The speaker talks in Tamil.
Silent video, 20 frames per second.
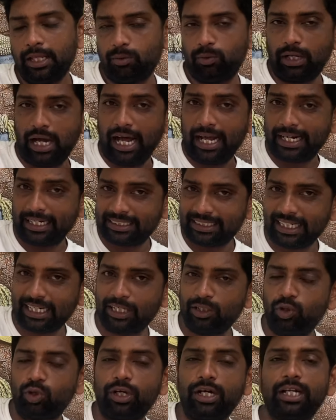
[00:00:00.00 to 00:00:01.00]
இவங்க அரசு
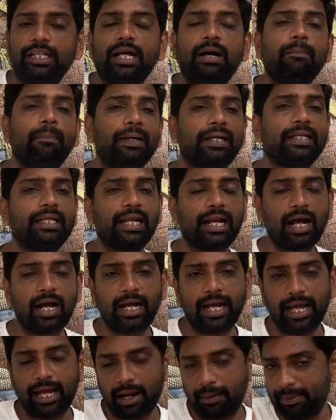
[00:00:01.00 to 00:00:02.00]
கல்லூரியில தான்
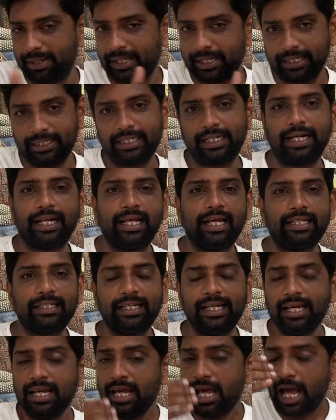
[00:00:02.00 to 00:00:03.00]
படிக்கிறாங்க அப்படிங்கிறது
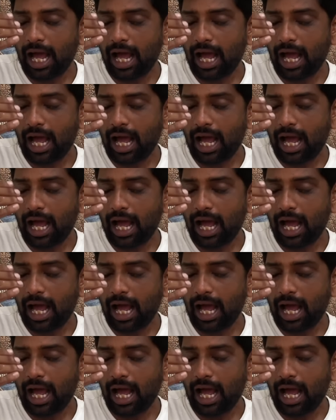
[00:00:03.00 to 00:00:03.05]
கிடையாது